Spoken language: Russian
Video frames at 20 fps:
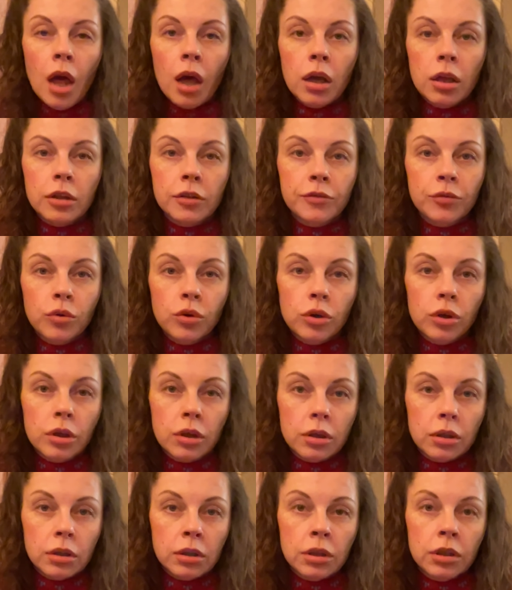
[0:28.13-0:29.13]
Двое,
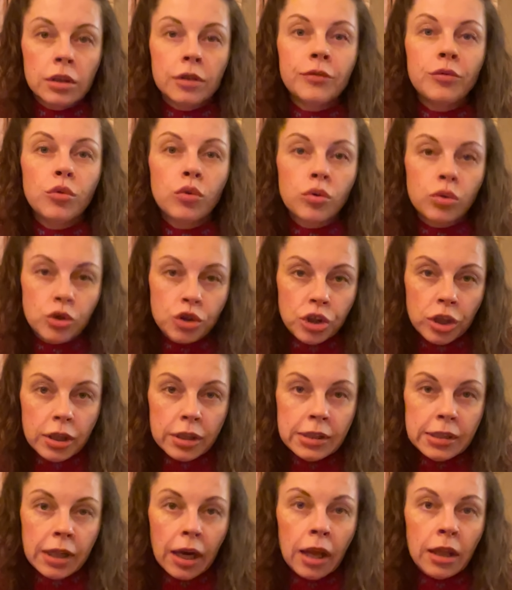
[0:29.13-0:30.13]
э, двух уже
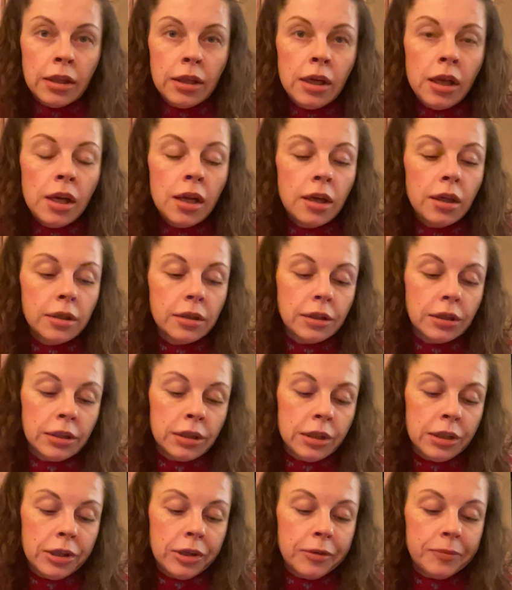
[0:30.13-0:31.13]
отстранили,
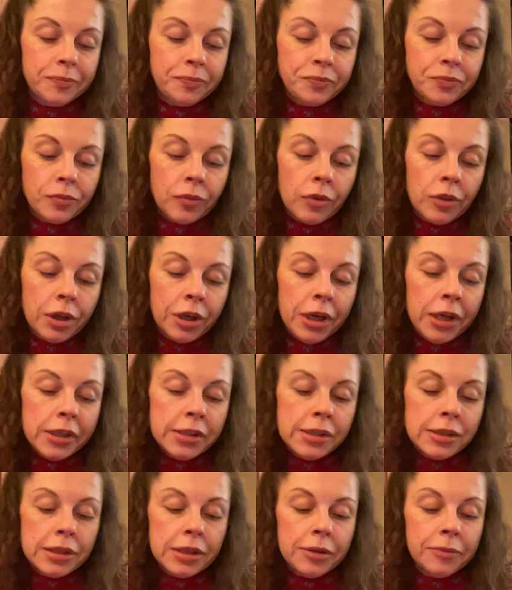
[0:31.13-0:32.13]
и
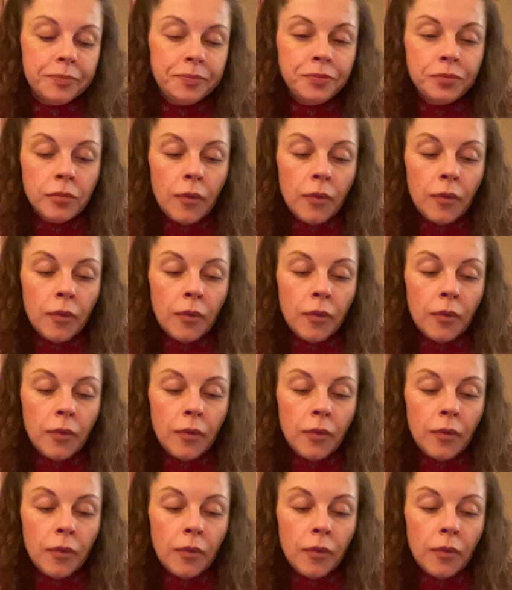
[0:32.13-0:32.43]
третий,